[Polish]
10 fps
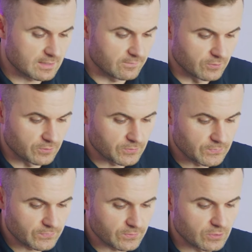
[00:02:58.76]

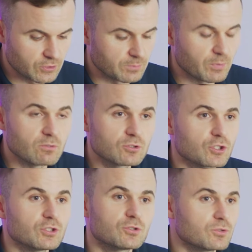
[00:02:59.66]
zaworów, y, czy
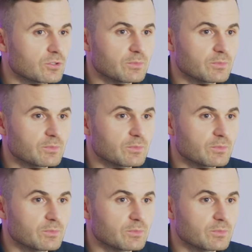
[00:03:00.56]
połączenie rury